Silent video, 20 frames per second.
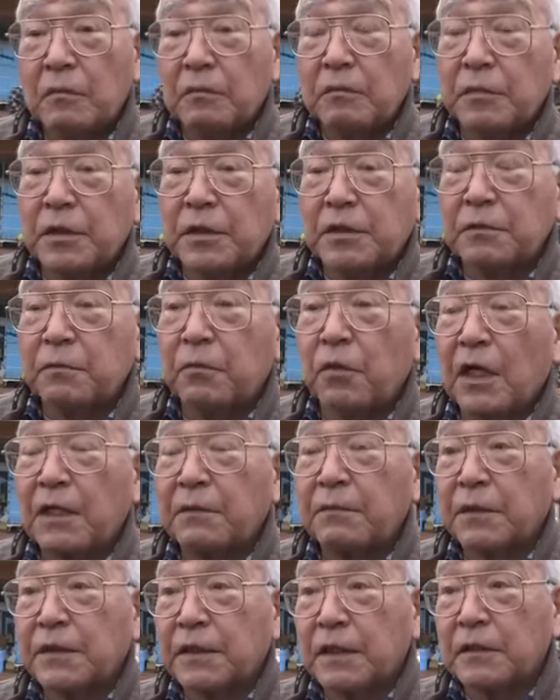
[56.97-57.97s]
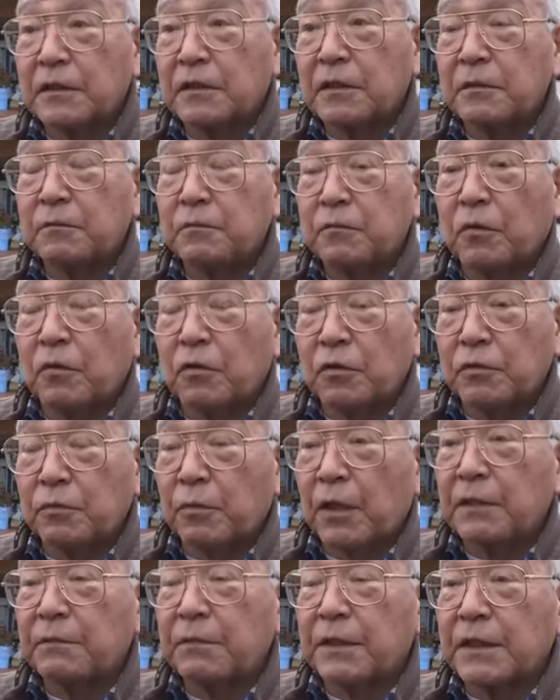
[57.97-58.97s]
水もありませんし、毛布
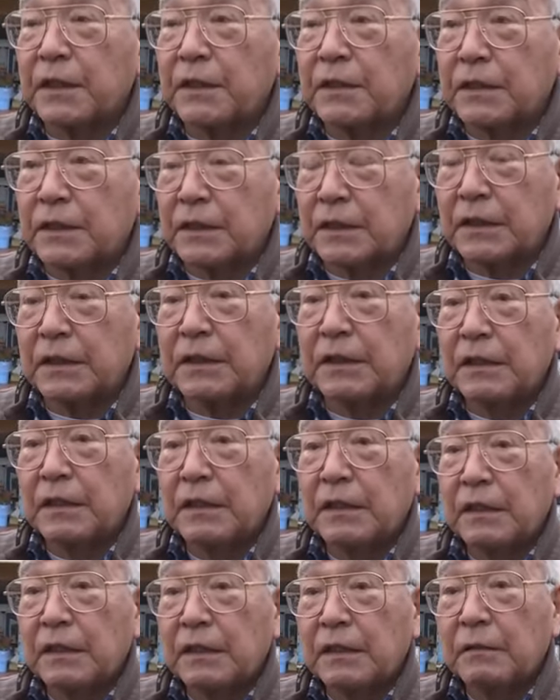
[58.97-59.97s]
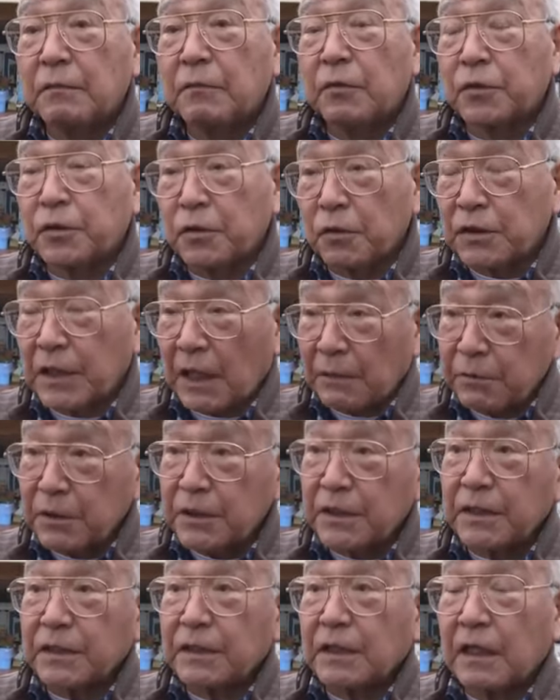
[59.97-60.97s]
もありませんし、もちろん寒
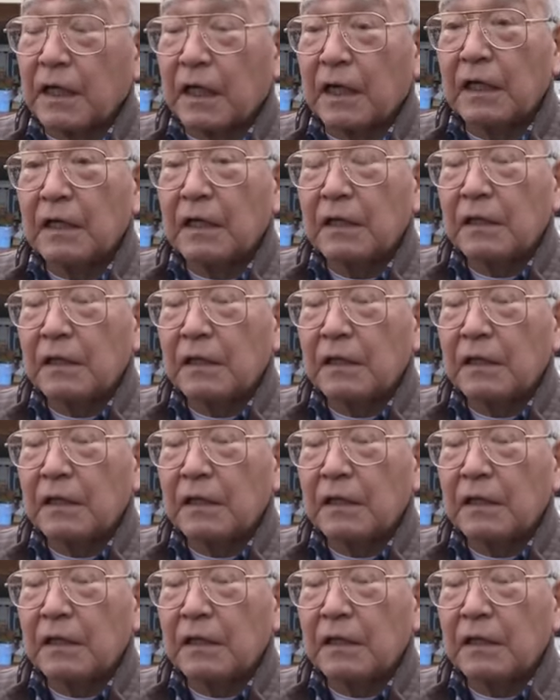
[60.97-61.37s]
いですから、